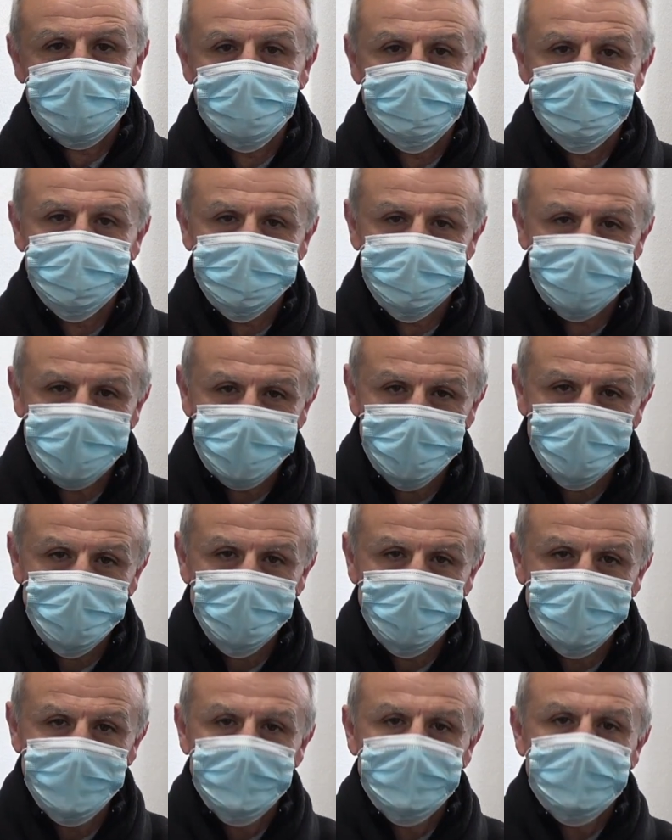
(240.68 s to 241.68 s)
aumentado
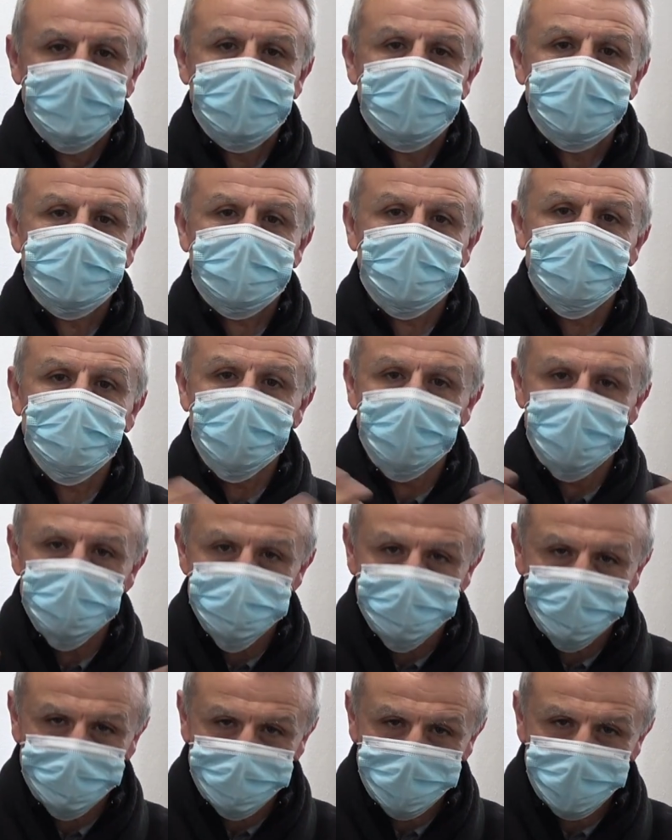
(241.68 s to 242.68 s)
eh, las reuniones
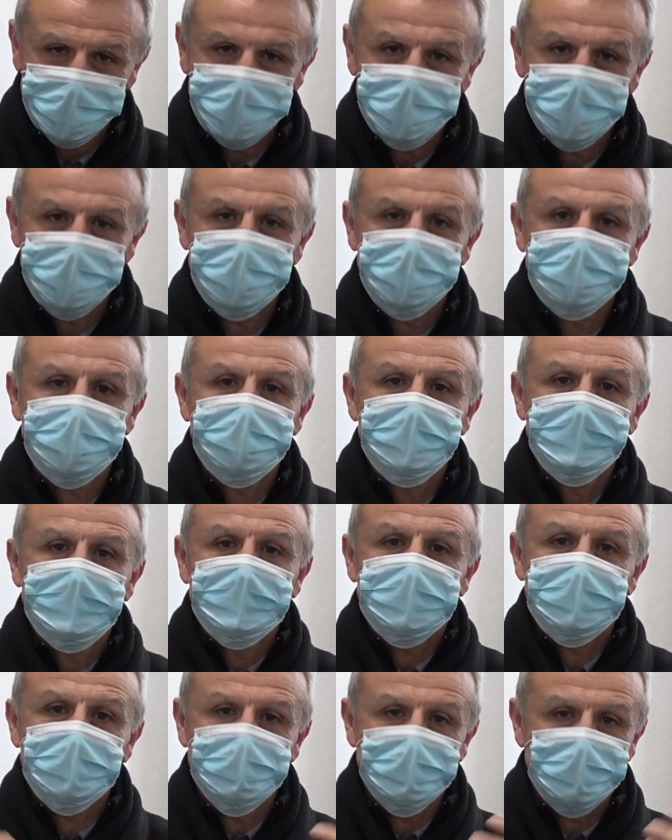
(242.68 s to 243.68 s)
sociales,
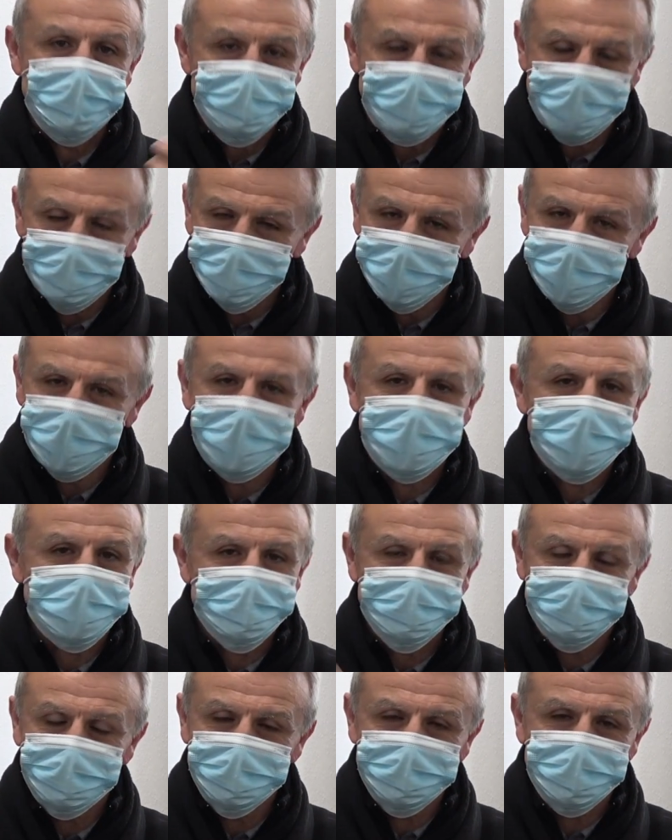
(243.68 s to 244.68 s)
reuniones familiares,
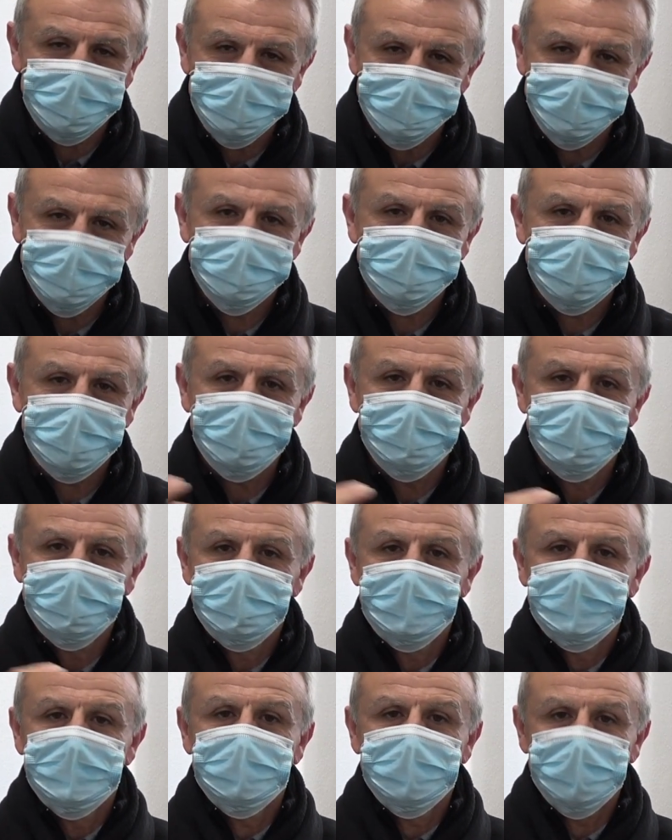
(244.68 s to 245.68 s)
etcétera, etcétera,
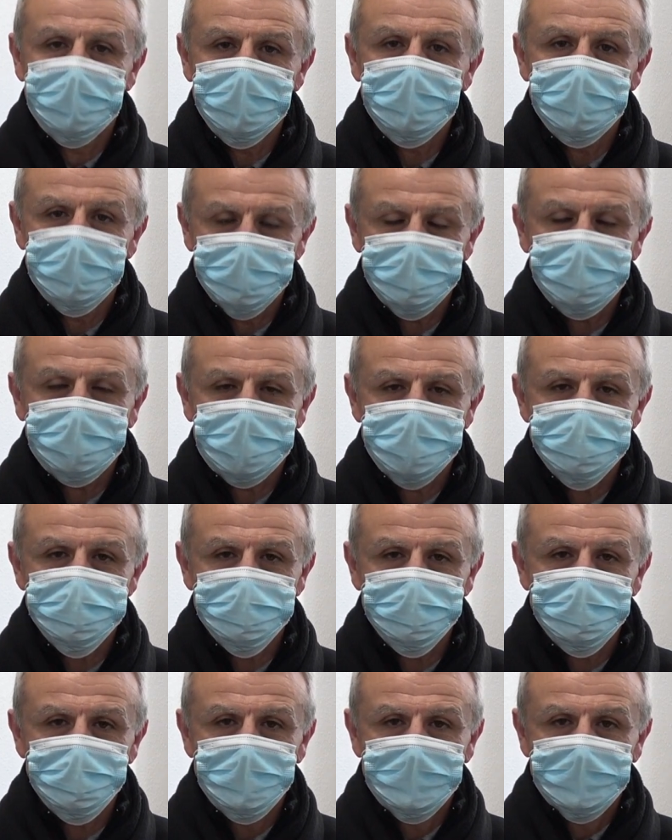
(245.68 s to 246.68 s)
y en este caso,
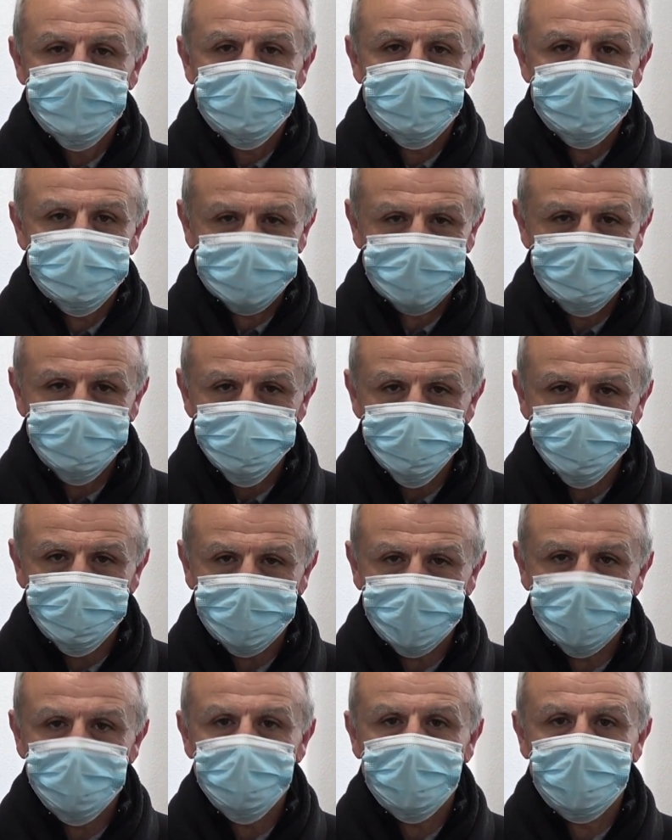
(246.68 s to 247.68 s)
pues estamos
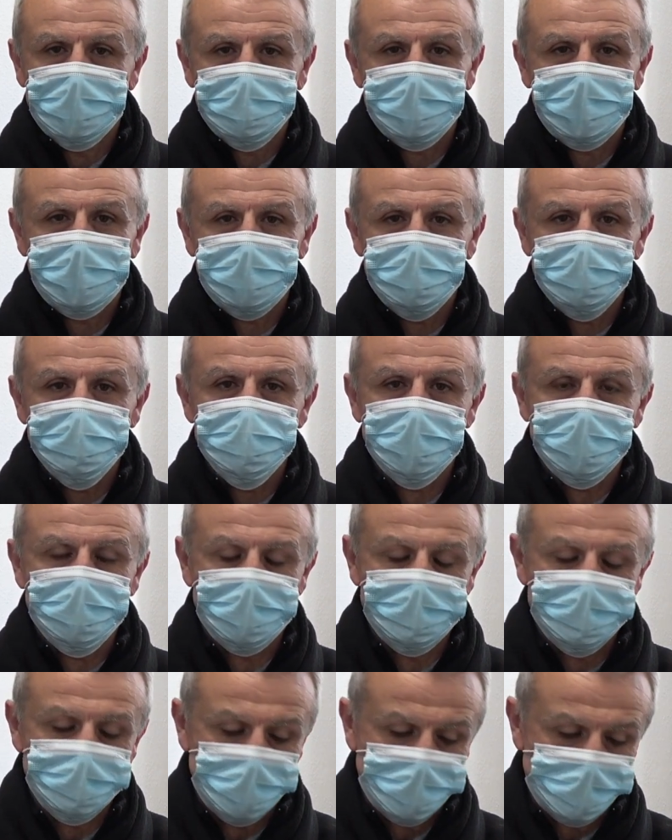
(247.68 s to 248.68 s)
sufriendo ahora las
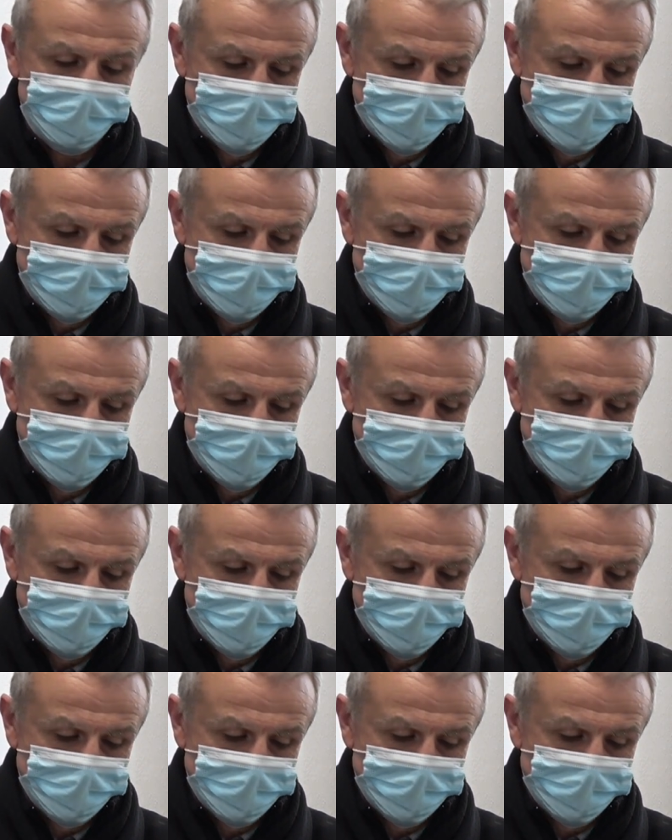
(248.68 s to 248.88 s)
consecuencias.